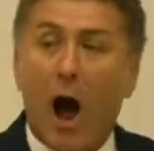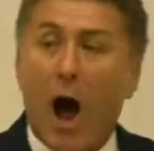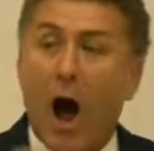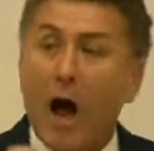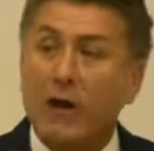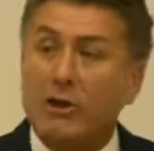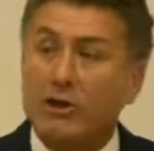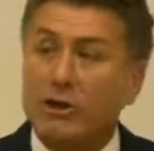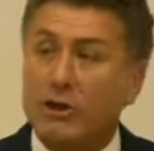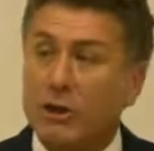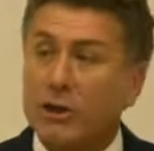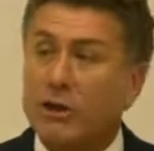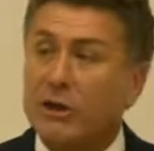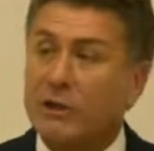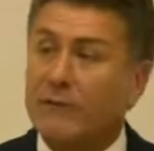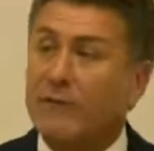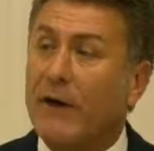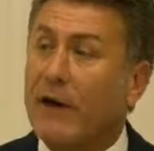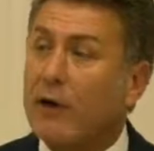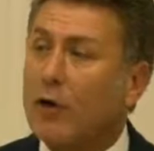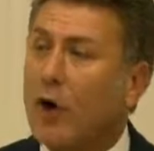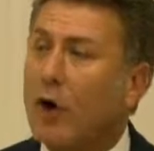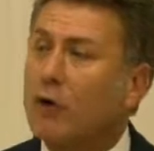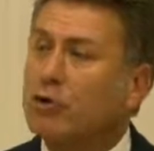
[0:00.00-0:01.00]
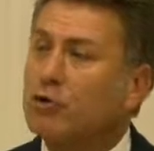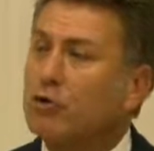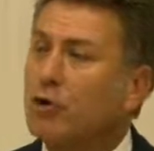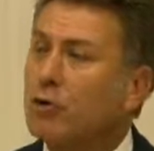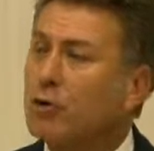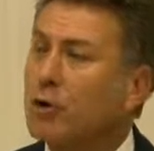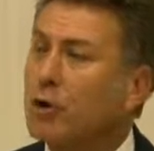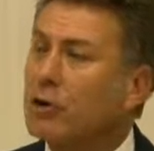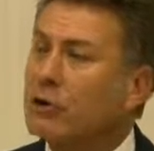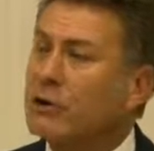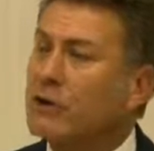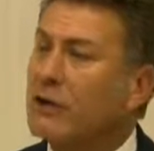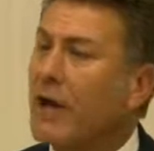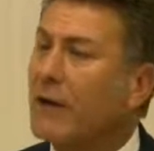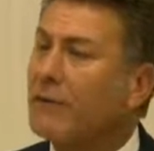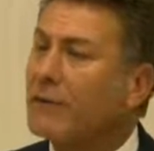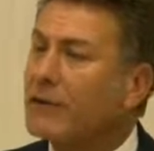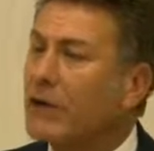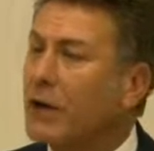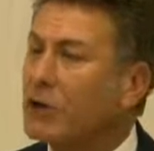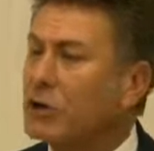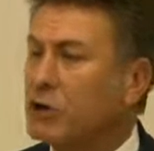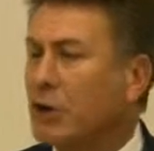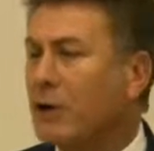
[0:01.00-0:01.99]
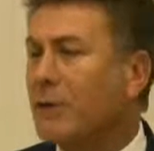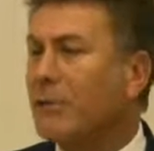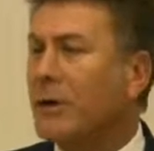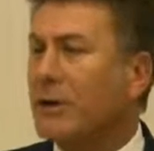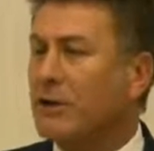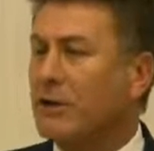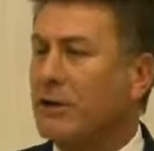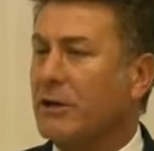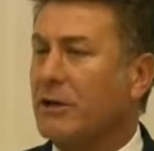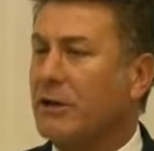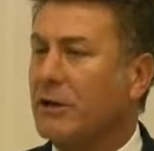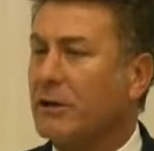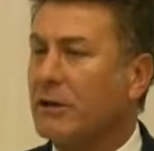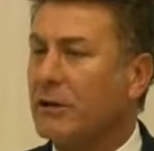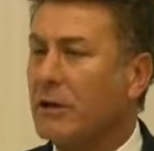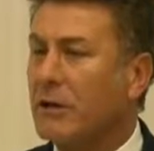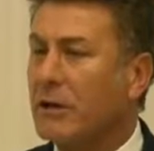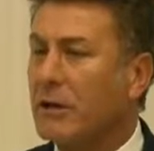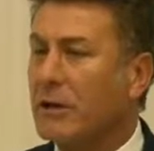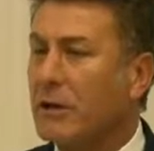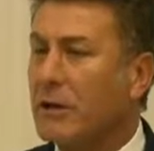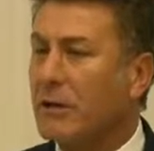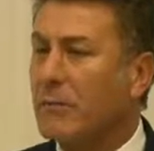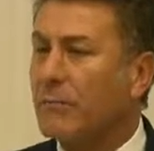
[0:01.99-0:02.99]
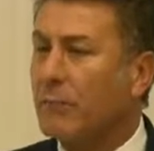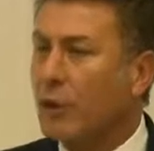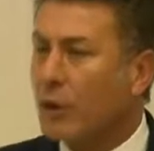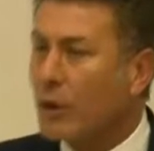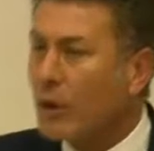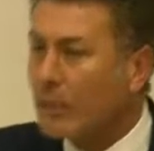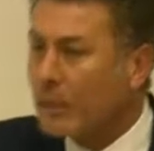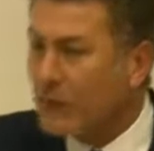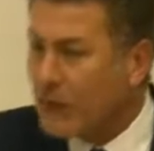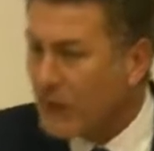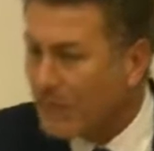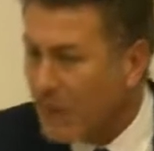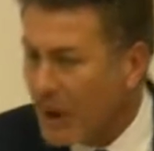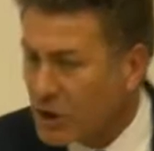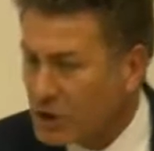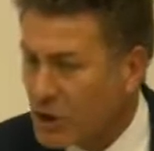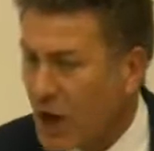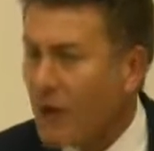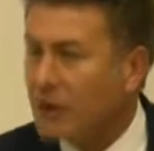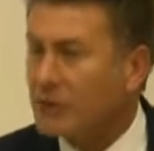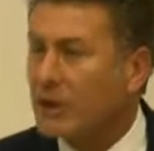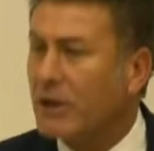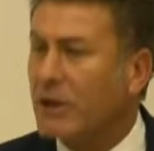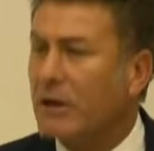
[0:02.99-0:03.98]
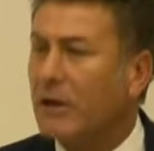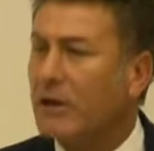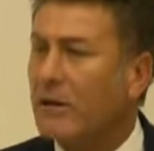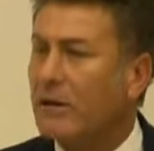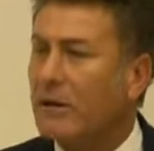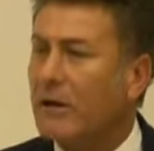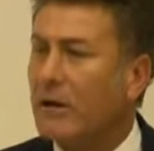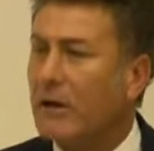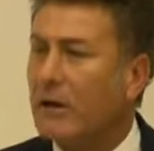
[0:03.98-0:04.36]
açlık ve yoksulluk sınavı geçirmedi. Bunu biri başardı.